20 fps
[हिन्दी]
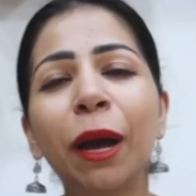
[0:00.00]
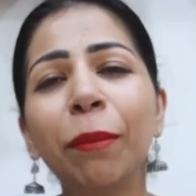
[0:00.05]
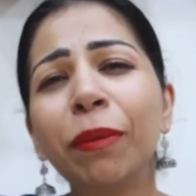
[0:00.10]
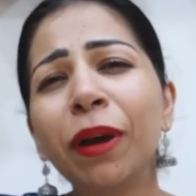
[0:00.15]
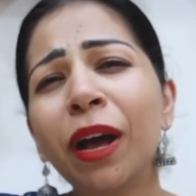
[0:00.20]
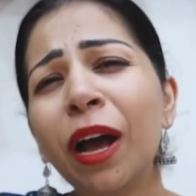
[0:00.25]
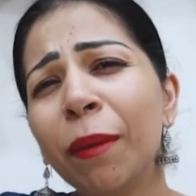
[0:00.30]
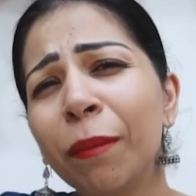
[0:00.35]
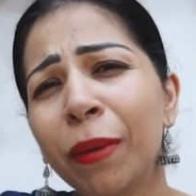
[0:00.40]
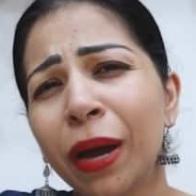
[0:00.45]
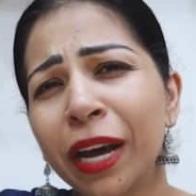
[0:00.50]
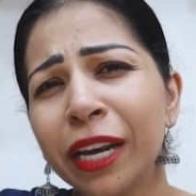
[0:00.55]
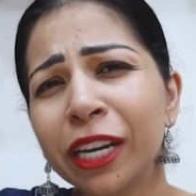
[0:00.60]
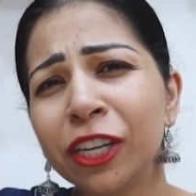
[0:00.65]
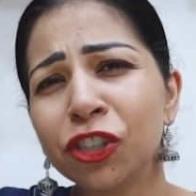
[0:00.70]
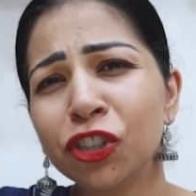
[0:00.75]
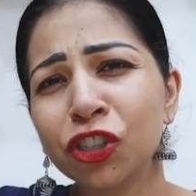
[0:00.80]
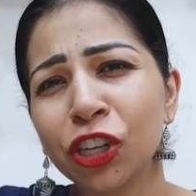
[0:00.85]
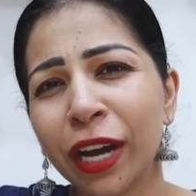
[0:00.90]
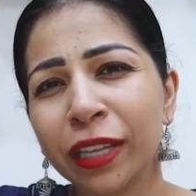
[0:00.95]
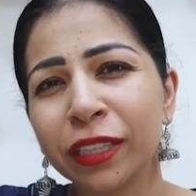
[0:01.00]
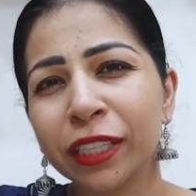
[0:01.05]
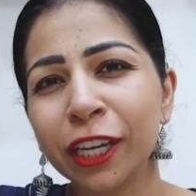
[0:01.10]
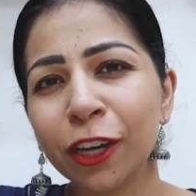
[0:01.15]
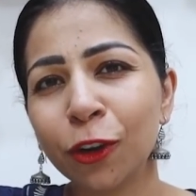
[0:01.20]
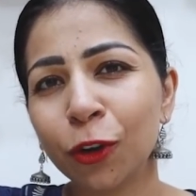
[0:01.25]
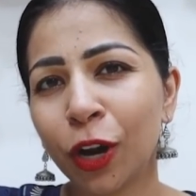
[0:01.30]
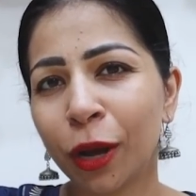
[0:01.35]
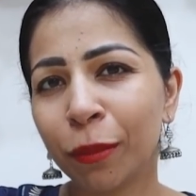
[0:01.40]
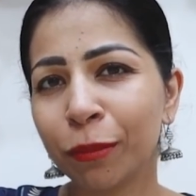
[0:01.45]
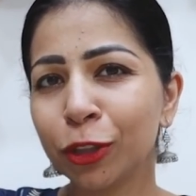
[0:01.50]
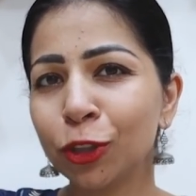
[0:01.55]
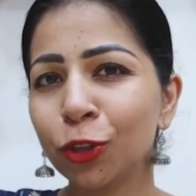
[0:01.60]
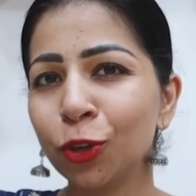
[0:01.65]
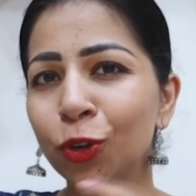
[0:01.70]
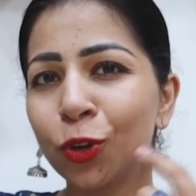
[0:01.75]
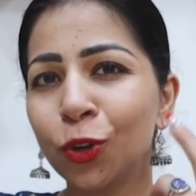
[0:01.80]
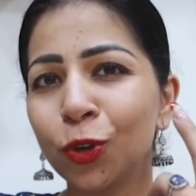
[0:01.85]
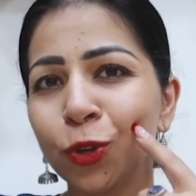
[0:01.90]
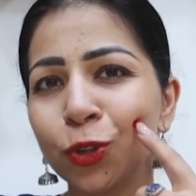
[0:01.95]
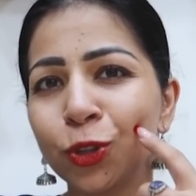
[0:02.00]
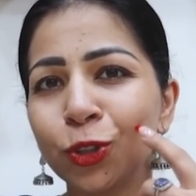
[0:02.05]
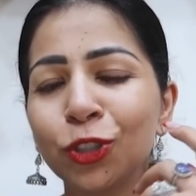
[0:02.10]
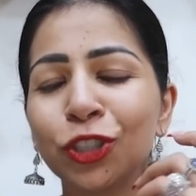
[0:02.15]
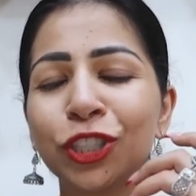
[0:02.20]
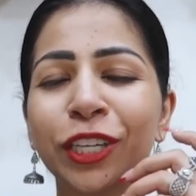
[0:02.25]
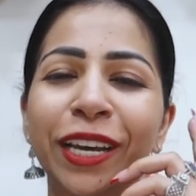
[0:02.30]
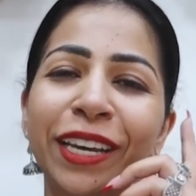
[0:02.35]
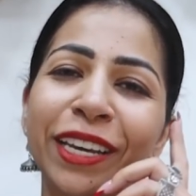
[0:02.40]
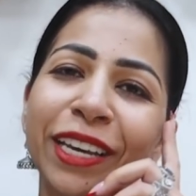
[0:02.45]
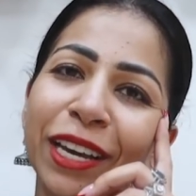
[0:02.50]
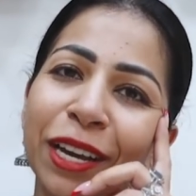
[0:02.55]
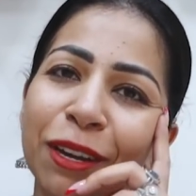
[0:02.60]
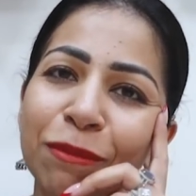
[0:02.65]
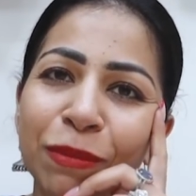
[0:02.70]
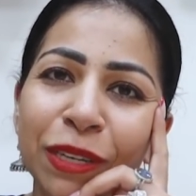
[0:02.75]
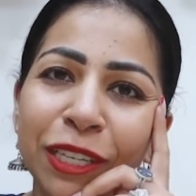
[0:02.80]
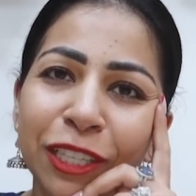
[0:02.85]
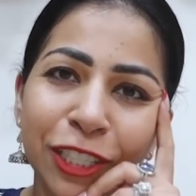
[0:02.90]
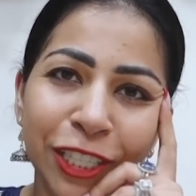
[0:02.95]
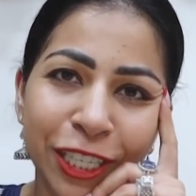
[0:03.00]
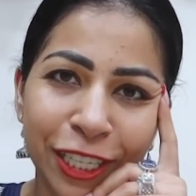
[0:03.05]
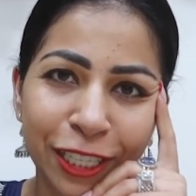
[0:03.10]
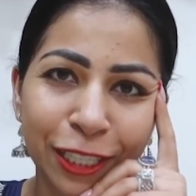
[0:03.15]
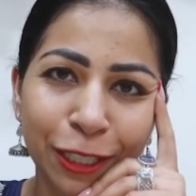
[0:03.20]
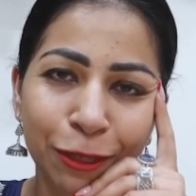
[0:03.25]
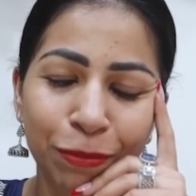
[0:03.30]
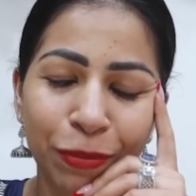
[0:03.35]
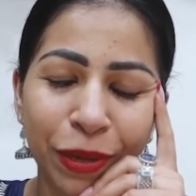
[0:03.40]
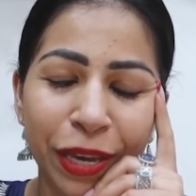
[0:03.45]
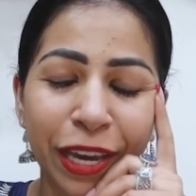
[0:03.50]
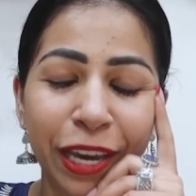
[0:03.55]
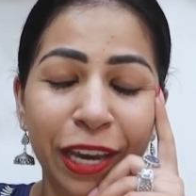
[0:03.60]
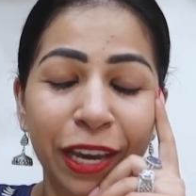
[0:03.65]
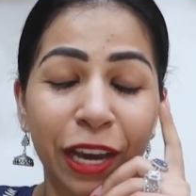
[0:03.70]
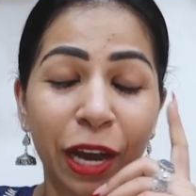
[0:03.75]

अब हमारी शादी है और हमें तो ग्लो तो चाहिए अपनी चीक्स पे